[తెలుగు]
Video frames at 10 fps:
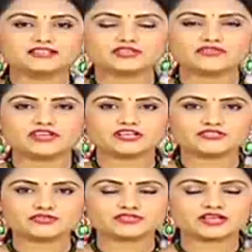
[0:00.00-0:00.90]
సో
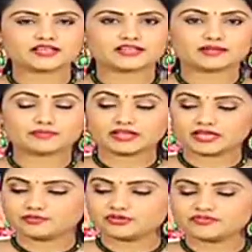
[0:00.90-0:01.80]
వ్యూస్ చూస్తున్నారు కదండి మరి
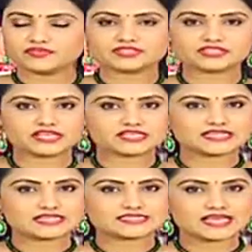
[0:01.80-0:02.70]
ఈ బ్యూటిఫుల్ జినియా
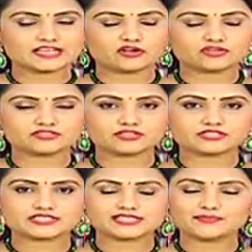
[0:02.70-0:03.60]
సిల్క్ శారీ కాస్ట్
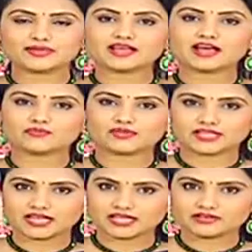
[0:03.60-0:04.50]
వచ్చేసి పదహారు
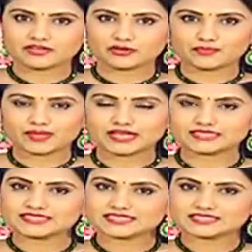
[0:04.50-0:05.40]
వందల ఇరవై రూపాయలే
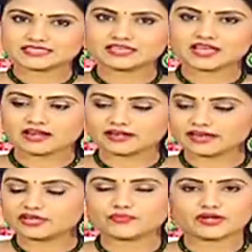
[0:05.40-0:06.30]
సిక్స్టీన్
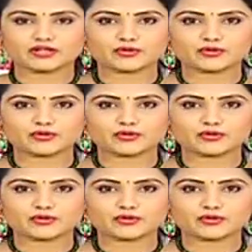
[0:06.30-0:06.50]
హండ్రెడ్ అండ్ ట్వంటీ